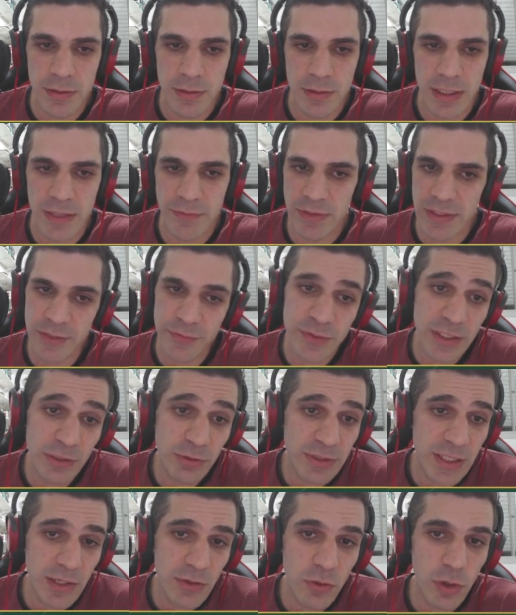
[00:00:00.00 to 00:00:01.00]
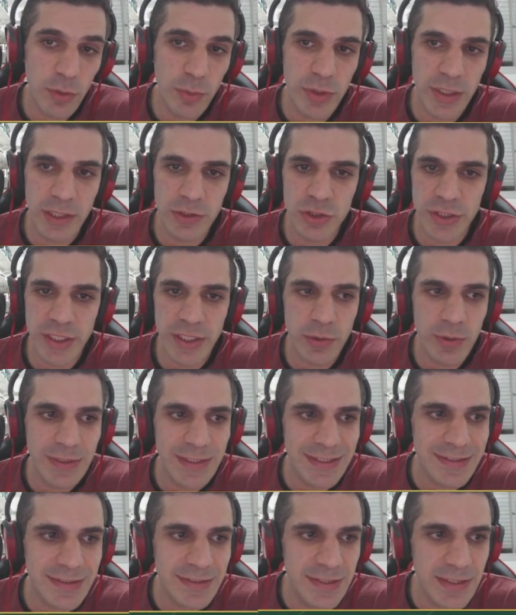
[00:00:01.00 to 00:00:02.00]
Cavalo F3 não tem como, né? Eu joguei
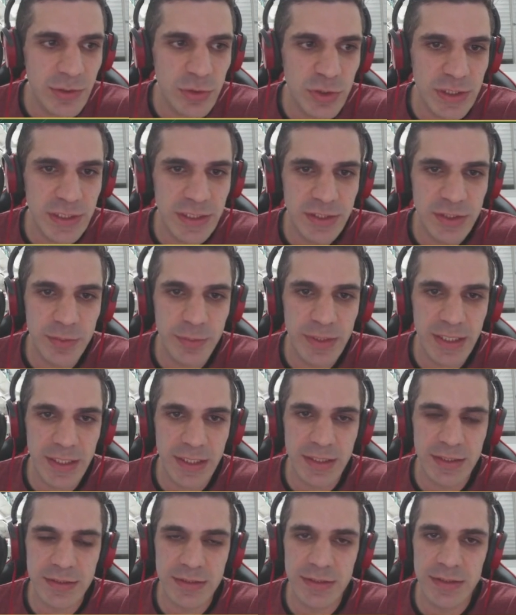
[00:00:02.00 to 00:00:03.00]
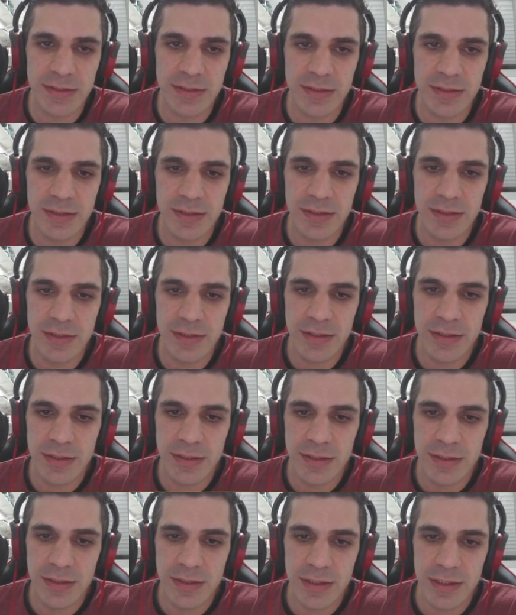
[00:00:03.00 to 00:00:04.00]
quantas? Cinco seguidas de brancas?
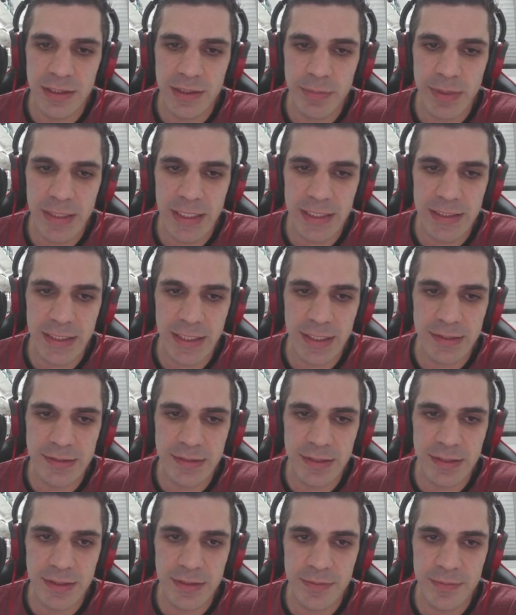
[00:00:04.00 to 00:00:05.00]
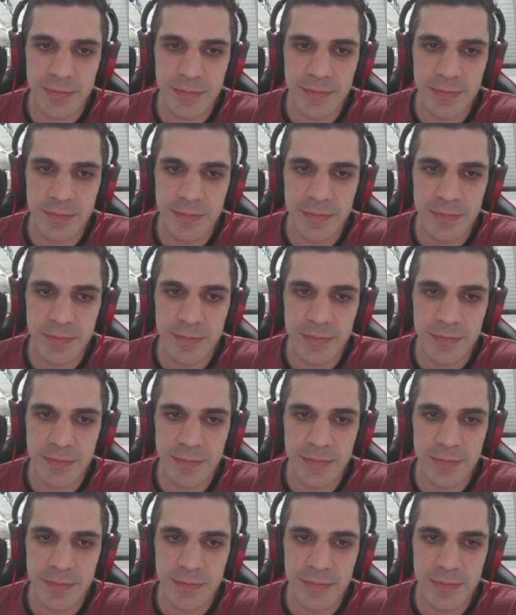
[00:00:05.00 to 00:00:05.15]
Que parada é essa, né?